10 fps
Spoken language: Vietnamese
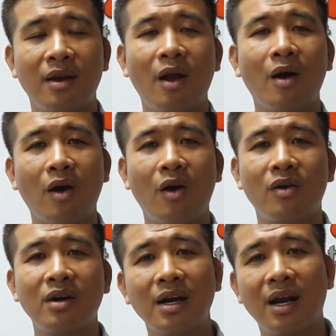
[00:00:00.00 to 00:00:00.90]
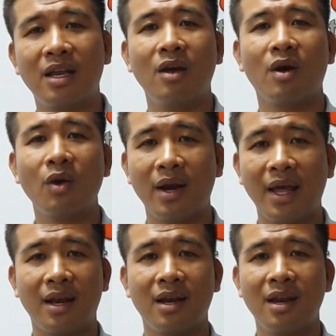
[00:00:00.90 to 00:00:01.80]
nó có rất là nhiều các loại
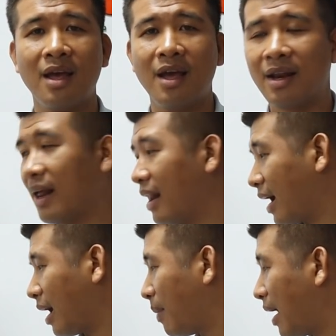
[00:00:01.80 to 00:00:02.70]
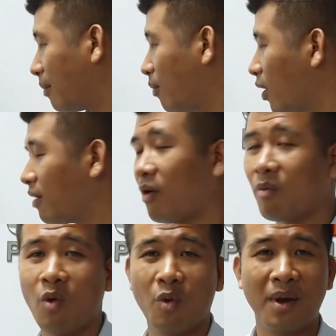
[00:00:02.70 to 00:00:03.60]
đèn. Nên là các bạn muốn cái
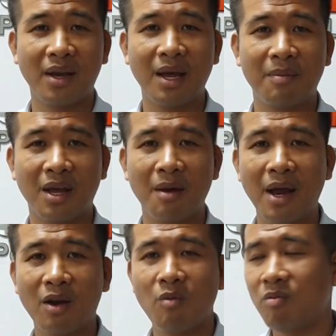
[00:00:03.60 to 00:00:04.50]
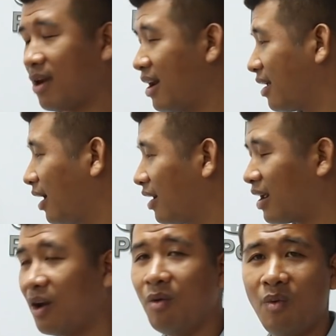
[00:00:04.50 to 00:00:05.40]
phòng ngủ của mình đẹp thì các bạn cũng nên nghiên
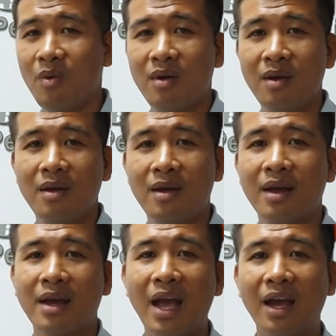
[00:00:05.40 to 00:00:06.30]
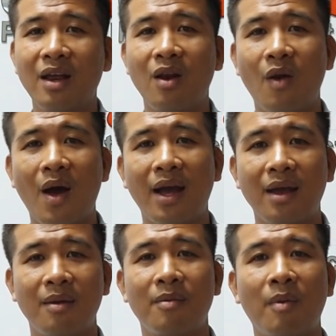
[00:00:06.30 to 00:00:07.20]
cứu các cái loại
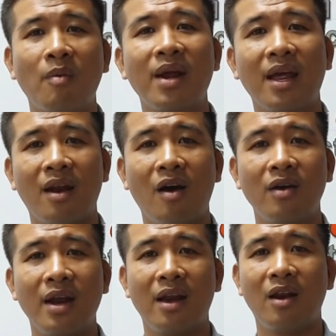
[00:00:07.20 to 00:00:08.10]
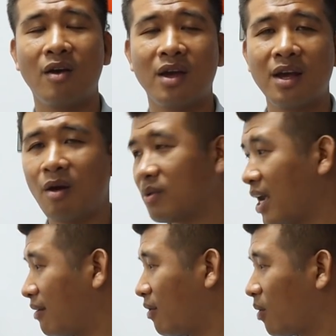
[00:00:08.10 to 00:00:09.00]
bóng đèn đó để nó cái không
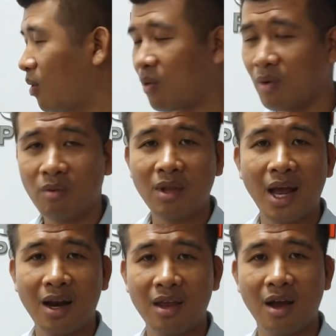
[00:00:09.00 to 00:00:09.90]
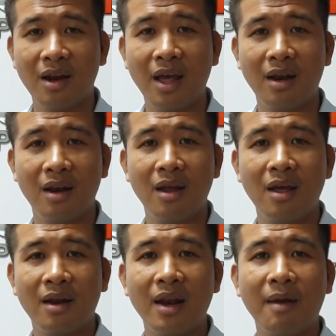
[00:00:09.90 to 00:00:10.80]
gian phòng ngủ của chúng ta nó trở nên
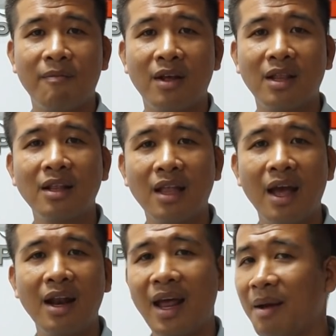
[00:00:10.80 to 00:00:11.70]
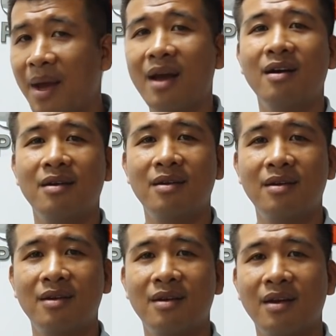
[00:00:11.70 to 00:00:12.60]
đẹp và tinh tế, lãng mạn hơn
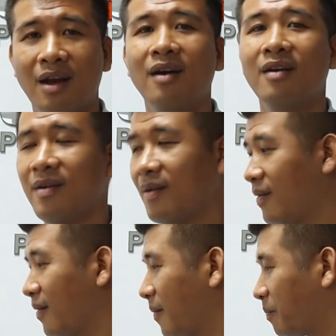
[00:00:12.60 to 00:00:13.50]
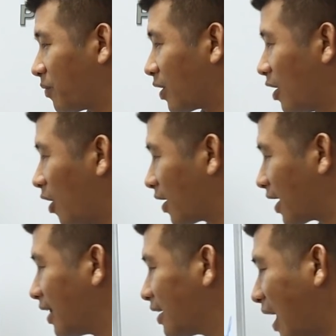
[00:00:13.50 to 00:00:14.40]
đó. Rồi
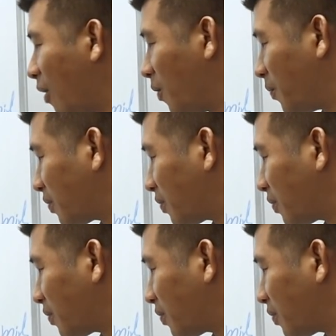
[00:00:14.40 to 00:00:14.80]
cái thứ 6